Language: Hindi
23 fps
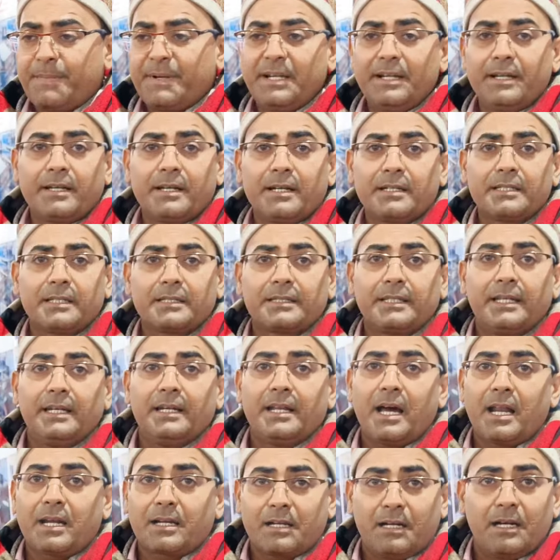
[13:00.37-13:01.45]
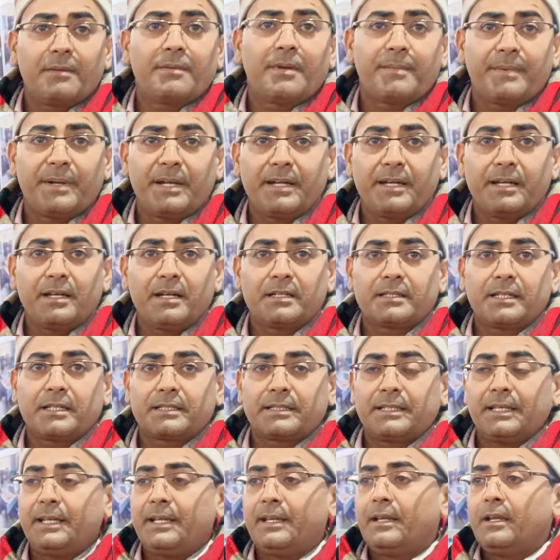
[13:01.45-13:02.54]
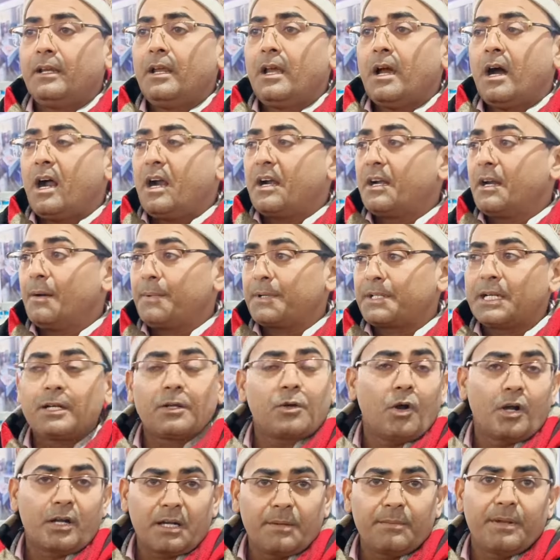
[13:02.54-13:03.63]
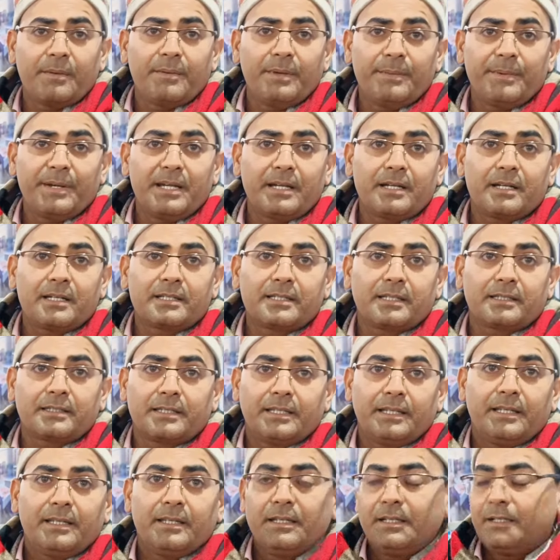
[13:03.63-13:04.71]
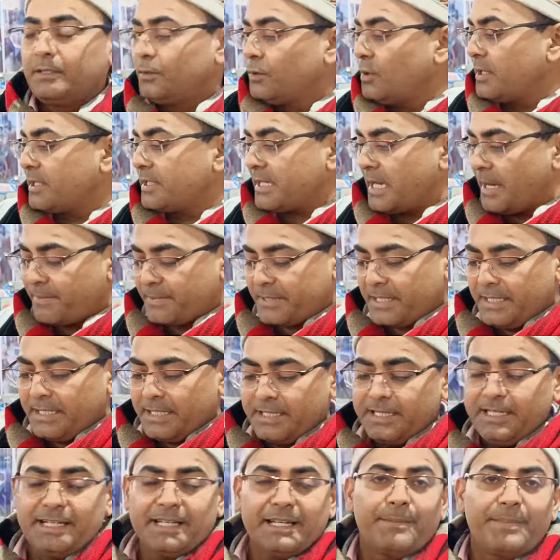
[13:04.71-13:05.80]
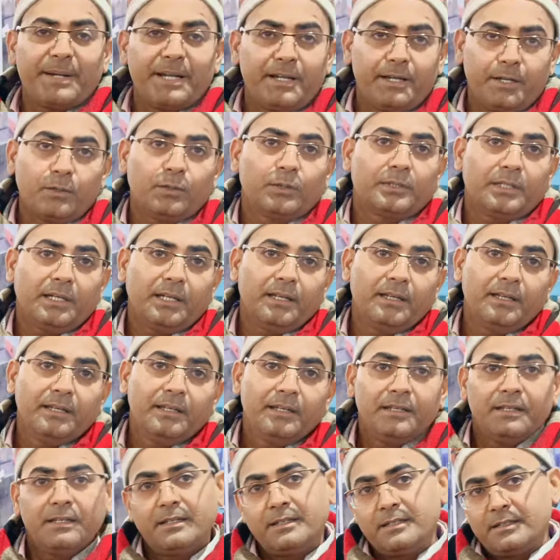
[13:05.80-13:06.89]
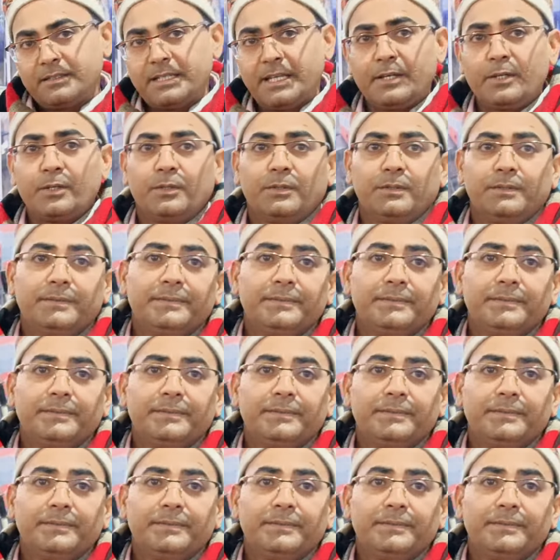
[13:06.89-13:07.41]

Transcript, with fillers: पे प्रिंट कर सकते हैं डार्क कलर पे प्रिंटिंग कर सकते हैं हंड्रेड परसेंट कॉटन पे भी प्रिंट कर सकते हैं तो इस टाइप से ये डीटीएफ प्रिंटिंग होता है ठीक है सर तो